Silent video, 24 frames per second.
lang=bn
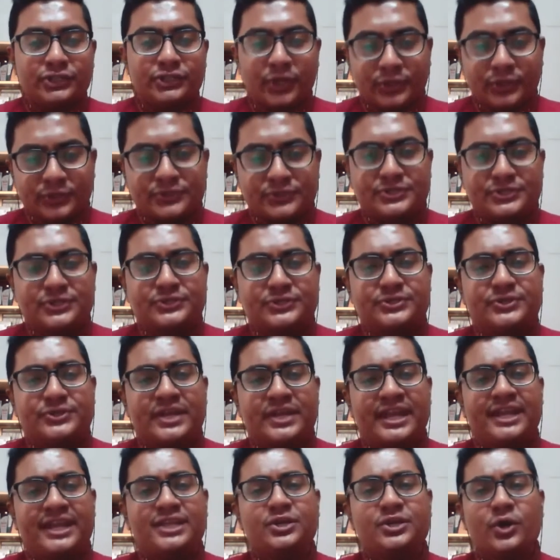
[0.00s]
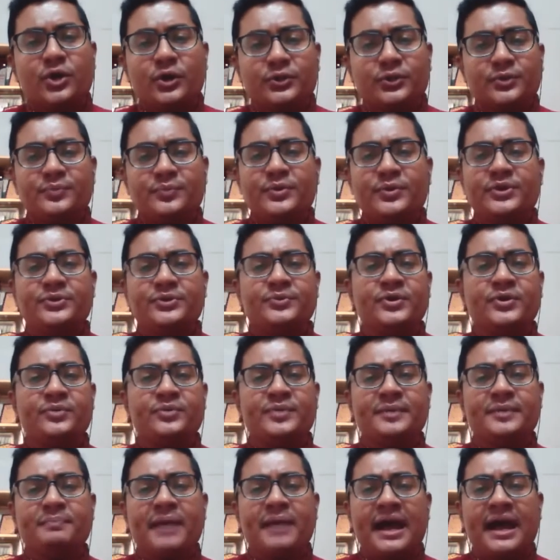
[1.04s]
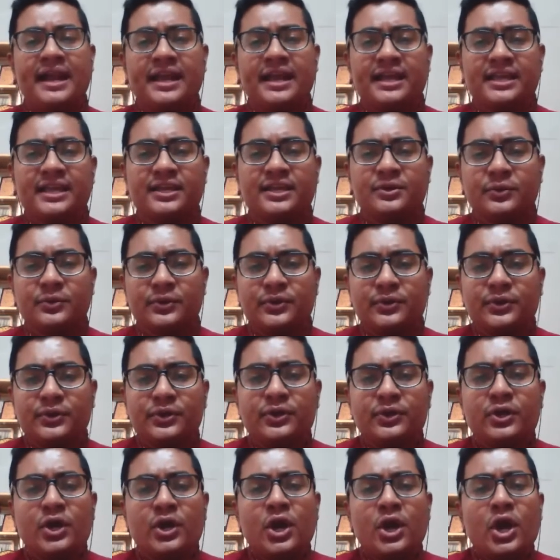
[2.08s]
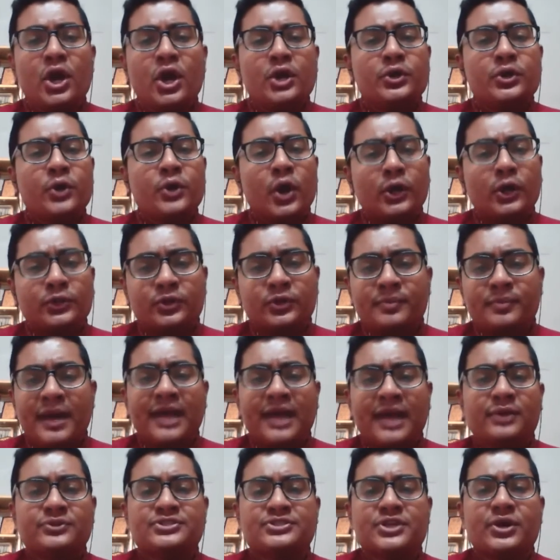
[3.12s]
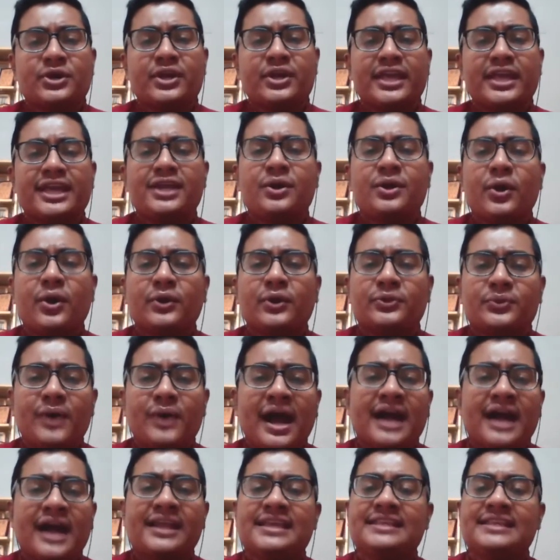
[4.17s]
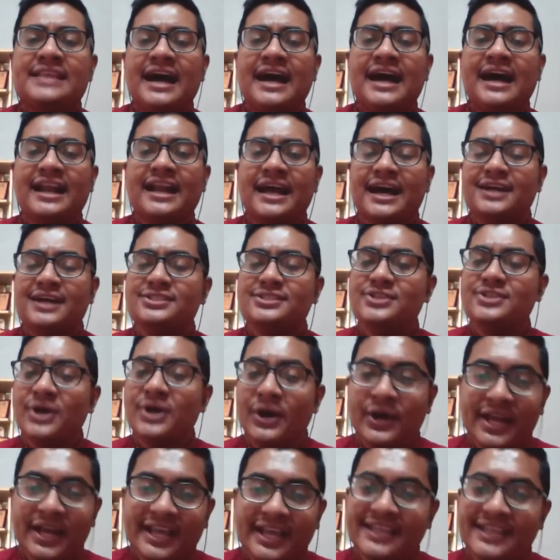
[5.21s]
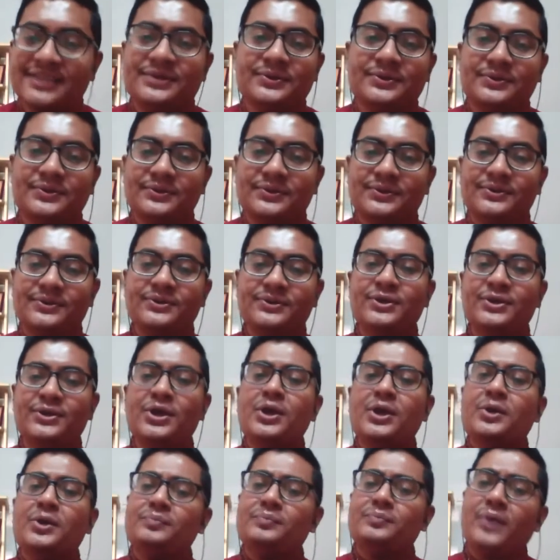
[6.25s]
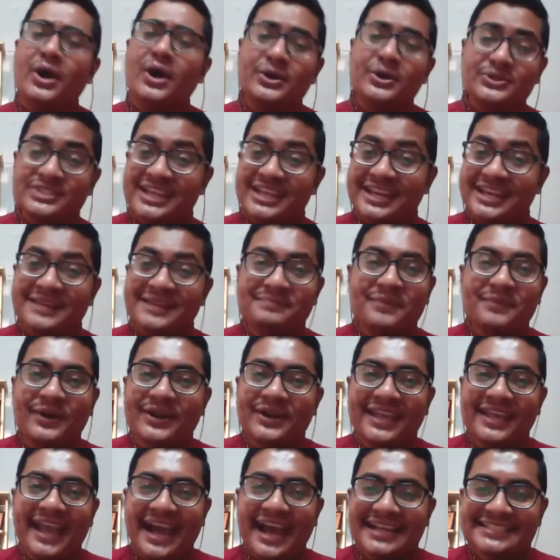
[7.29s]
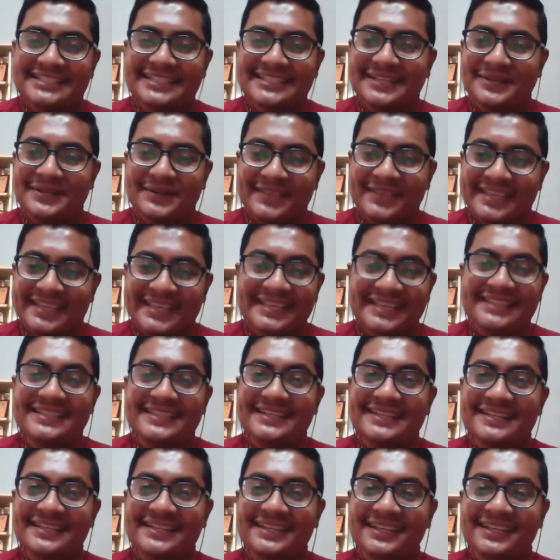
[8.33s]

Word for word: শত যোজনের কত মরুভূমি পাড়ায় গো কত বালু চরে কত আঁখি ধারা ঝরায় গো বরসের পরে আসিল ঈদ